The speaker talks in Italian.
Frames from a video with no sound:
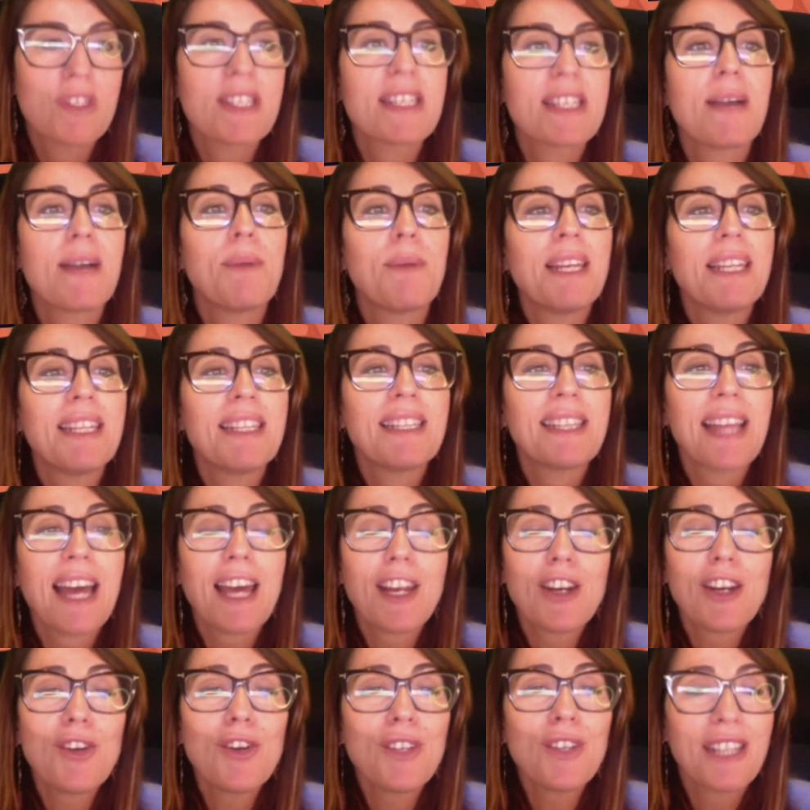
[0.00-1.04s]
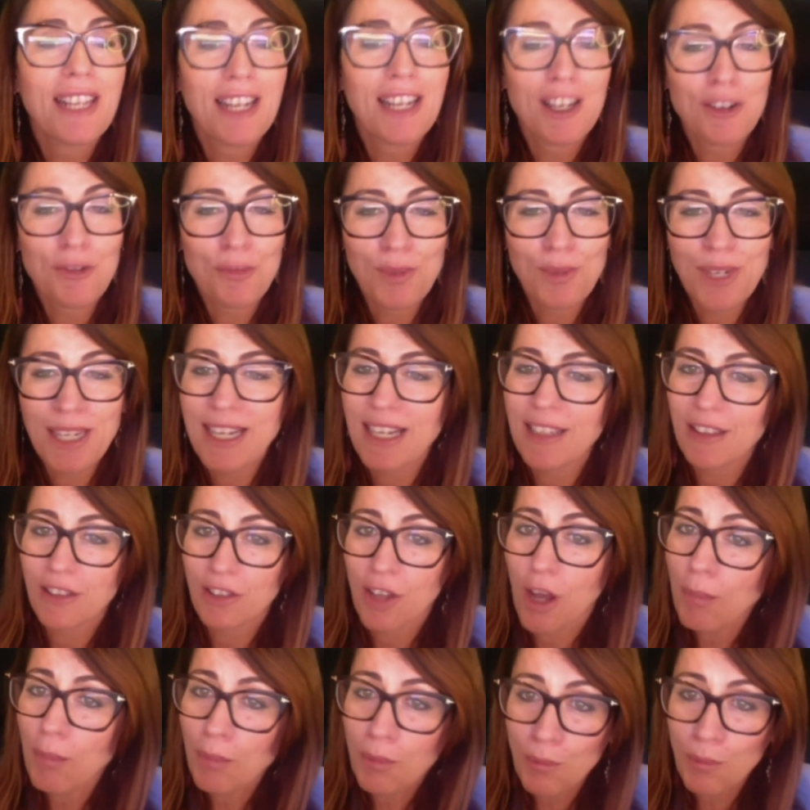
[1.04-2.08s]
Siamo all'interno della rubrica
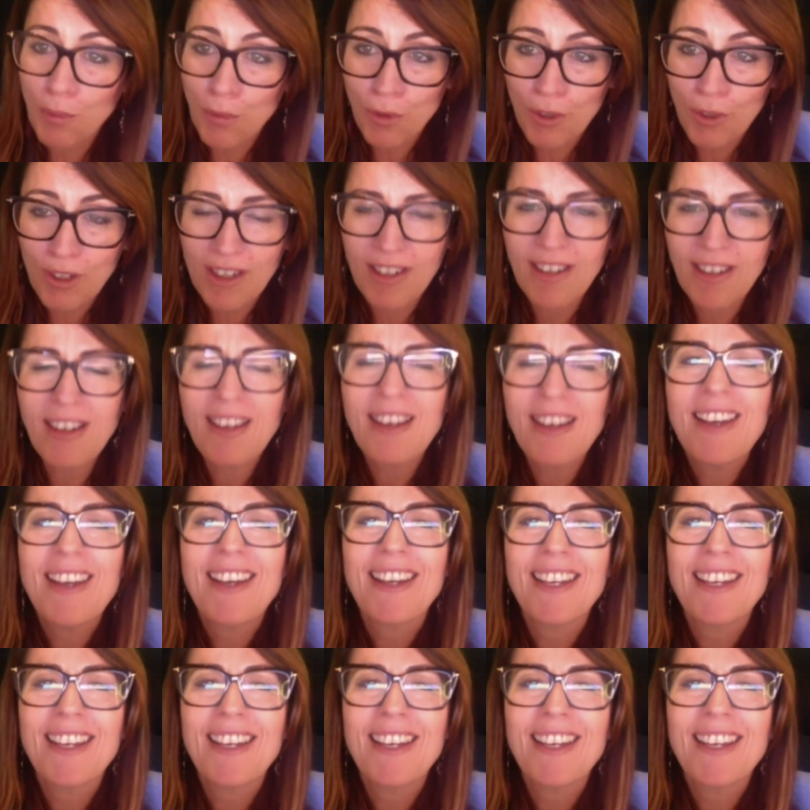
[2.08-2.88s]
Top Book,